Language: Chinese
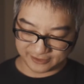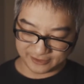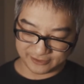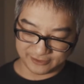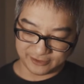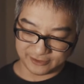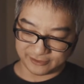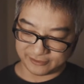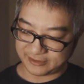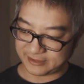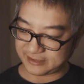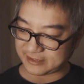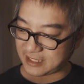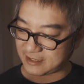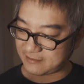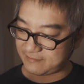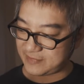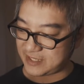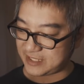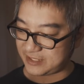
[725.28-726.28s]
就由
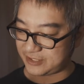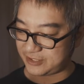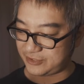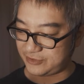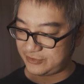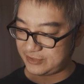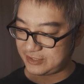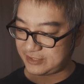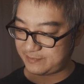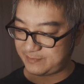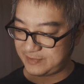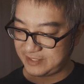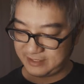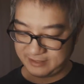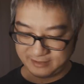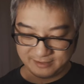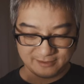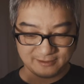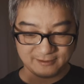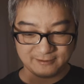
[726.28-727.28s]
上面的 U S
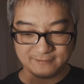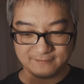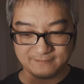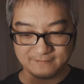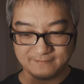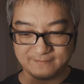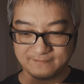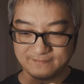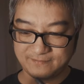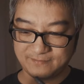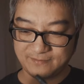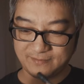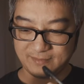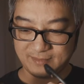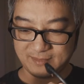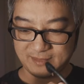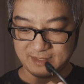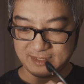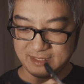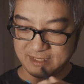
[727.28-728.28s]
B，
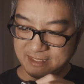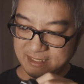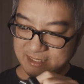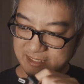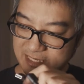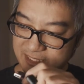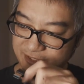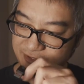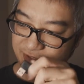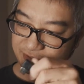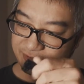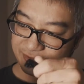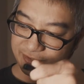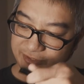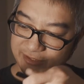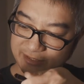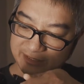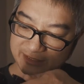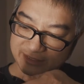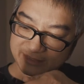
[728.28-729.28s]
它是用。
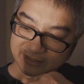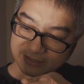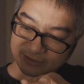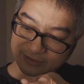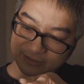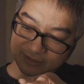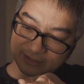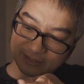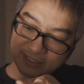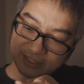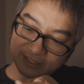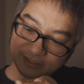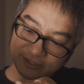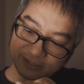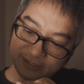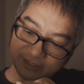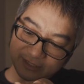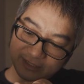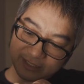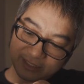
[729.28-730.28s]
它
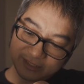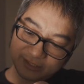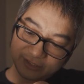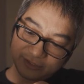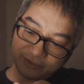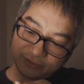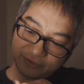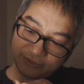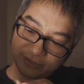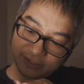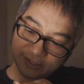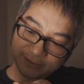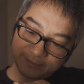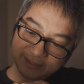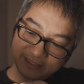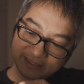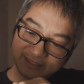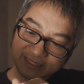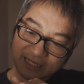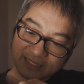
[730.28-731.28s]
是应该是用 U S
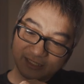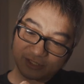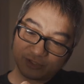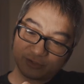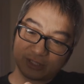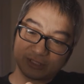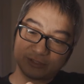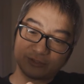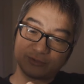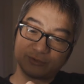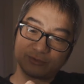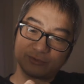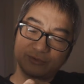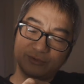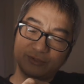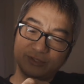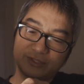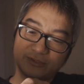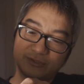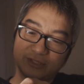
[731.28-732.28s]
B 三的传输，
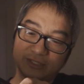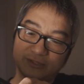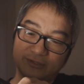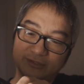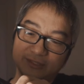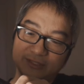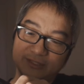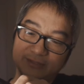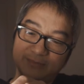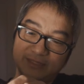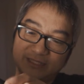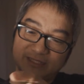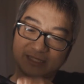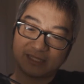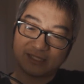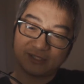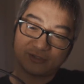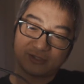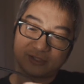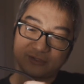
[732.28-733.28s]
因为所以 U S B
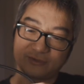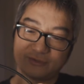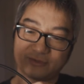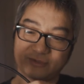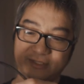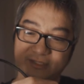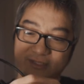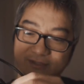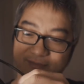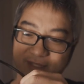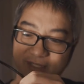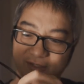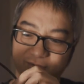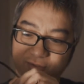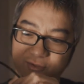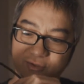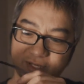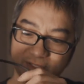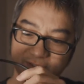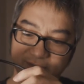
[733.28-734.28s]
三的传输算是蛮
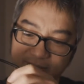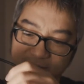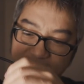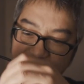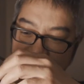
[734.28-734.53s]
快的。